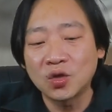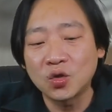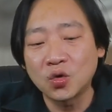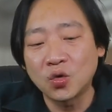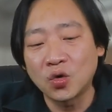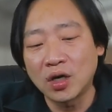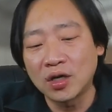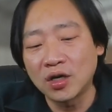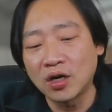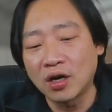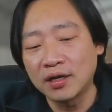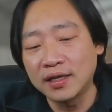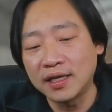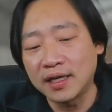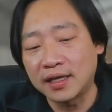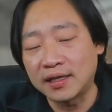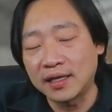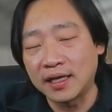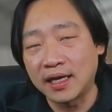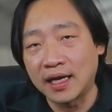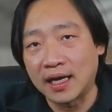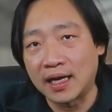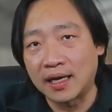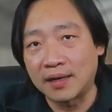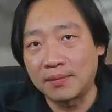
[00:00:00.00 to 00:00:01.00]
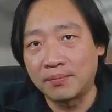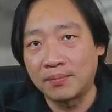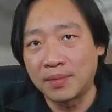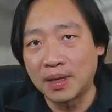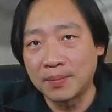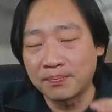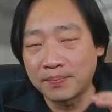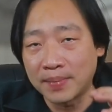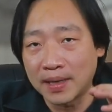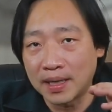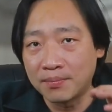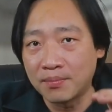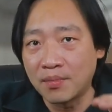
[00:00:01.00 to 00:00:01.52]
ตัวนอดิกเนี่ยมั
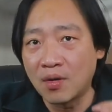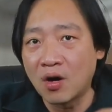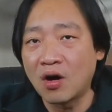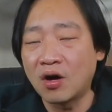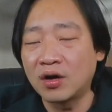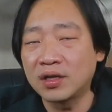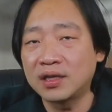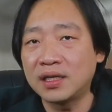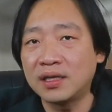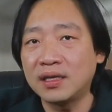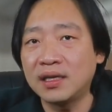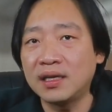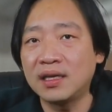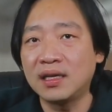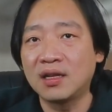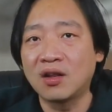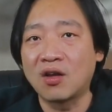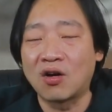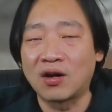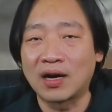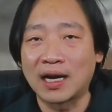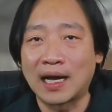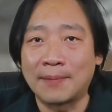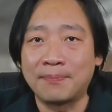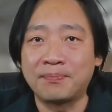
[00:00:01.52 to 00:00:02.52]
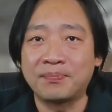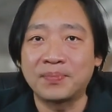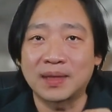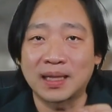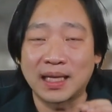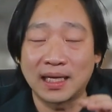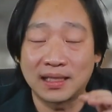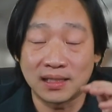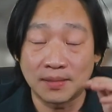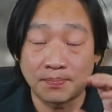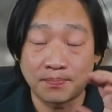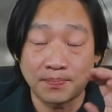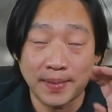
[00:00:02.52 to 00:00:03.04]
นเป็นหม้อที่รองรับ
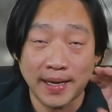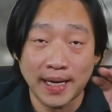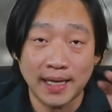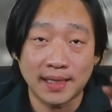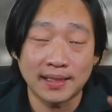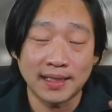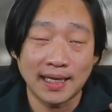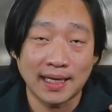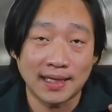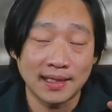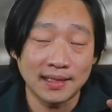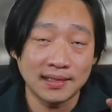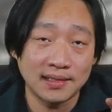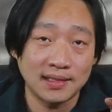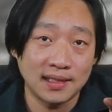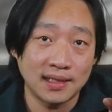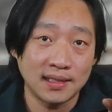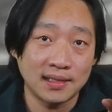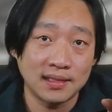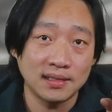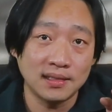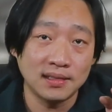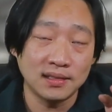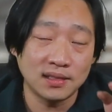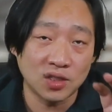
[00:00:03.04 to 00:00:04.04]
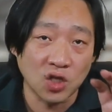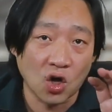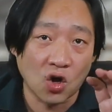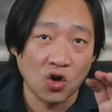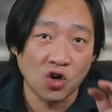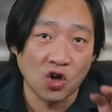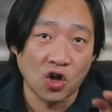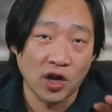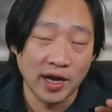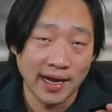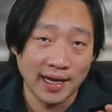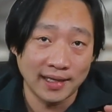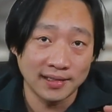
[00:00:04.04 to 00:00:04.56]
ในสเปค Data Sheet คือ
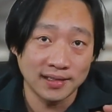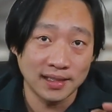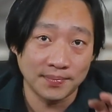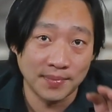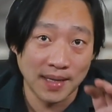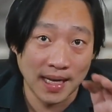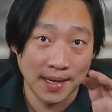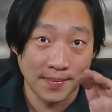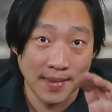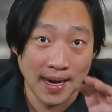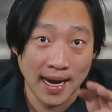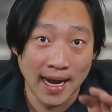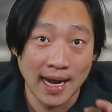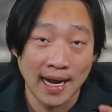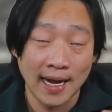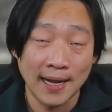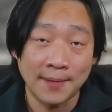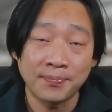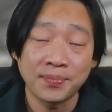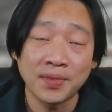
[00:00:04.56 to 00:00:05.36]
250แรงม้า